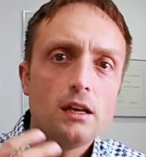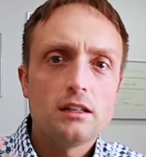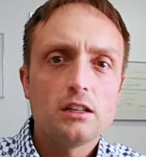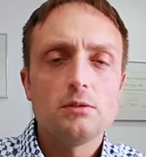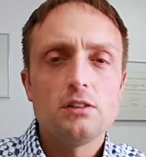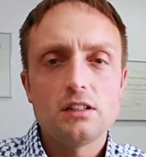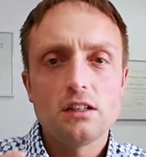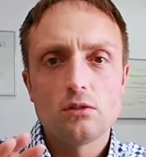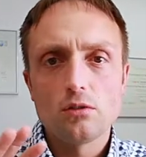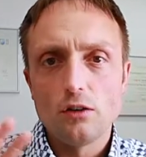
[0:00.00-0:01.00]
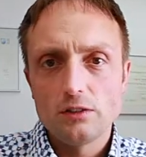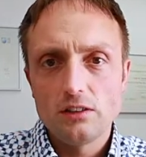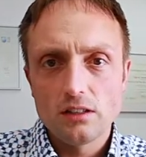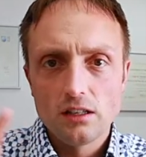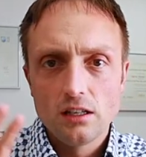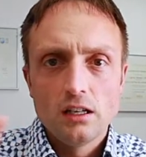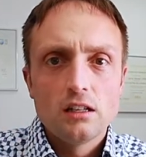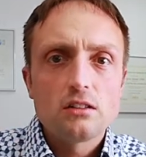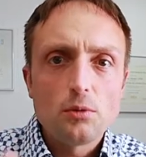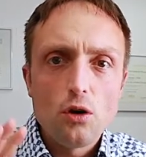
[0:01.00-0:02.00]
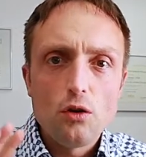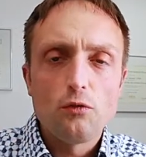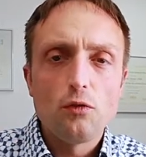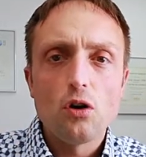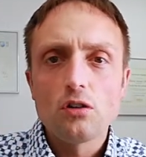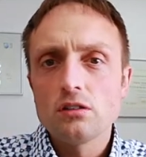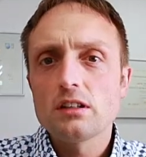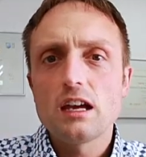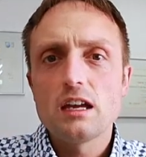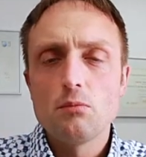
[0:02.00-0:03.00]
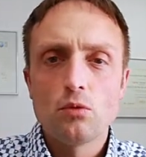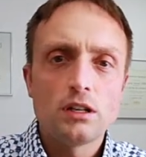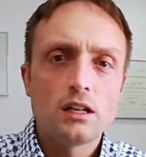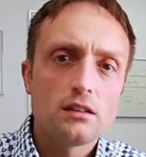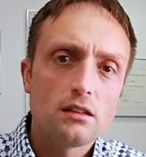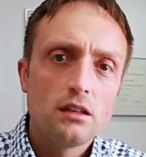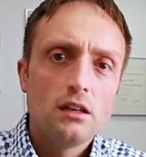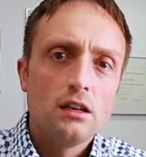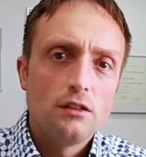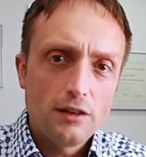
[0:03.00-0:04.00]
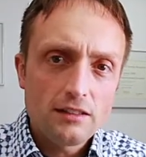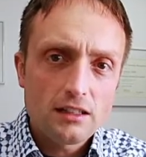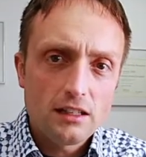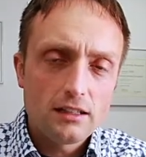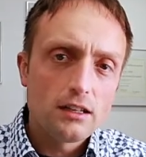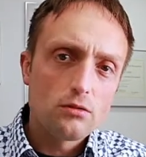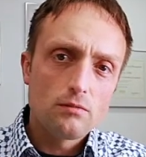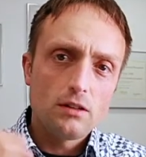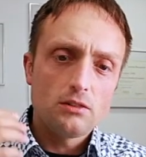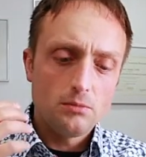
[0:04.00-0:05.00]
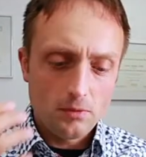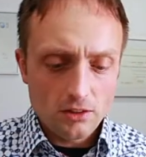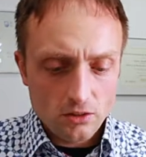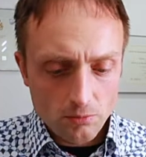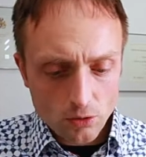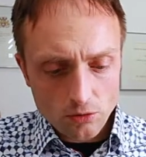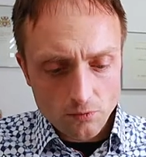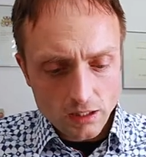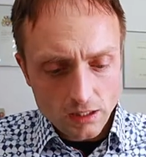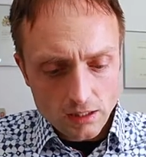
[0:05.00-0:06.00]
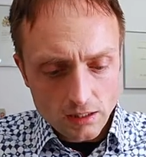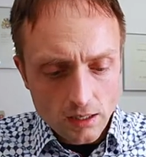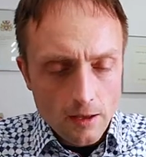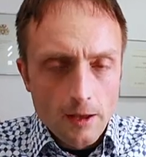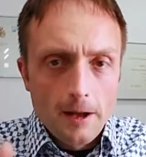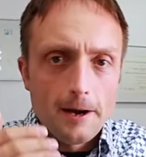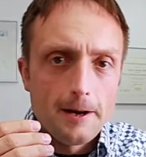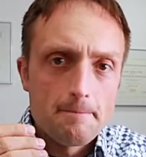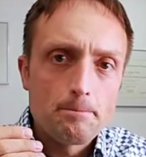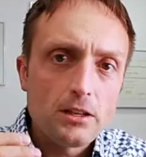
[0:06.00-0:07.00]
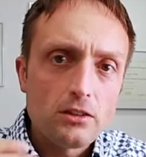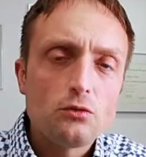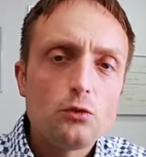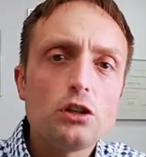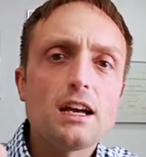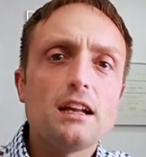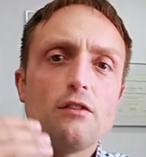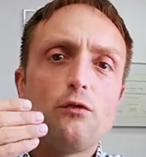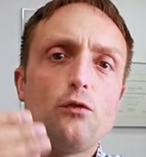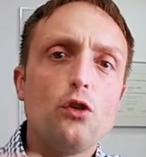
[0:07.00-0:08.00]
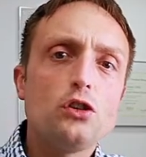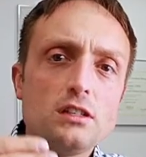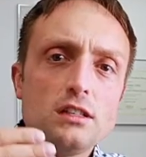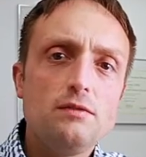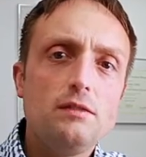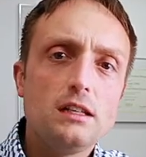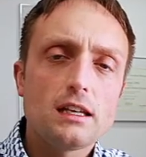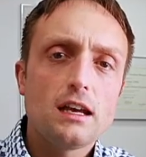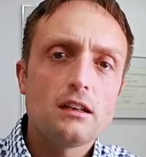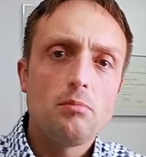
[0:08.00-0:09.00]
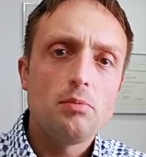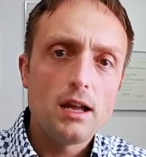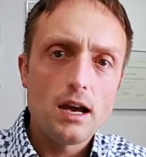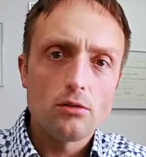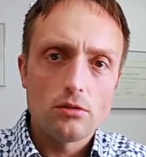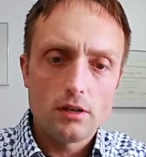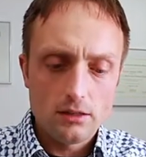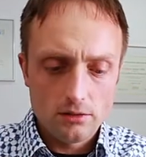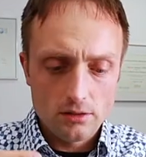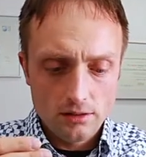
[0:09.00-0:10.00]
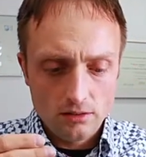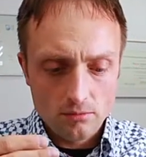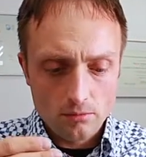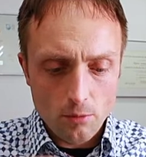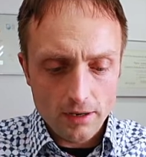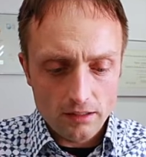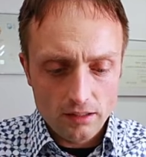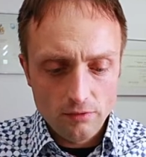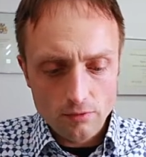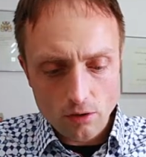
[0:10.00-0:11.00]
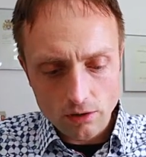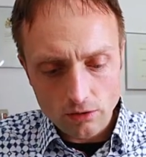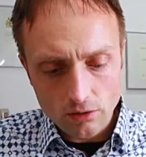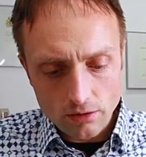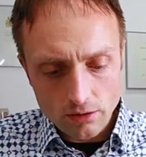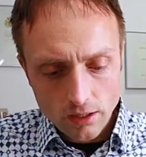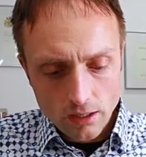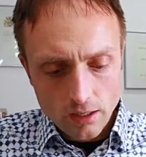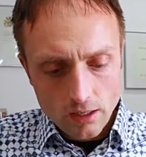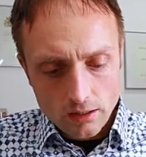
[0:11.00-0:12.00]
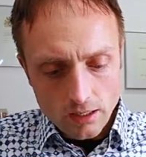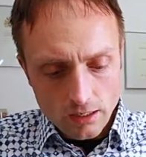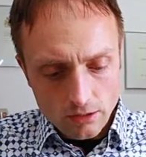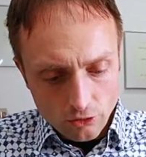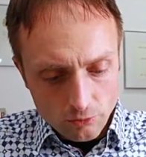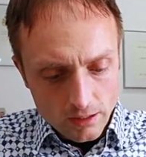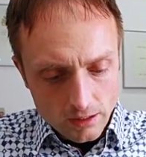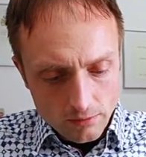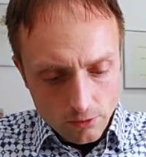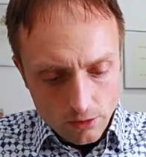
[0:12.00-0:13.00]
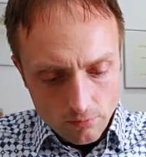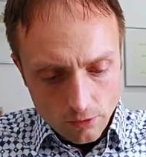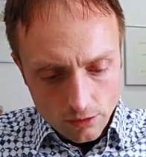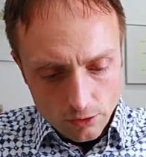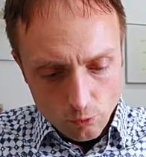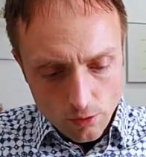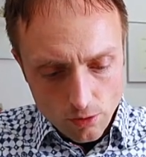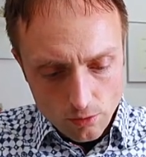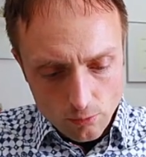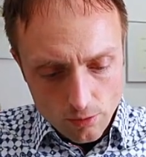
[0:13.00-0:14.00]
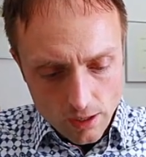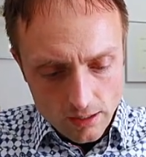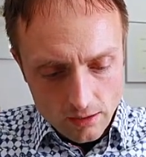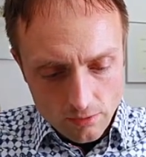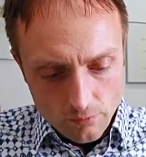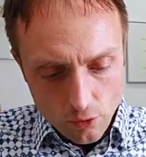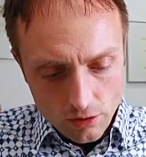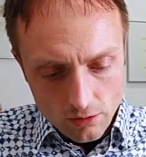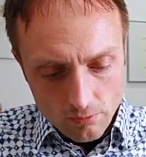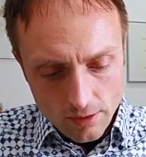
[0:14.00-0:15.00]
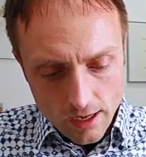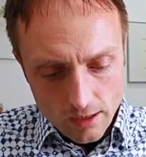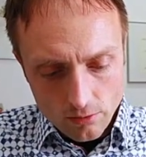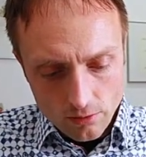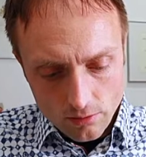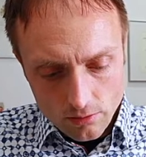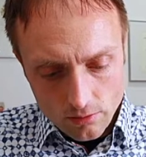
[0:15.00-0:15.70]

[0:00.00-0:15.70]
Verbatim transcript: dass man sich dann so auf diese zwölf Wochen, drei Monate festgelegt hat. Und was, was ist mir dort wichtig? Ähm, das ist wirklich eine wöchentlich wiederkehrende Planung. Also in diesem operativen Horizont, dann da spreche ich wirklich über, über eine Wochenplanung.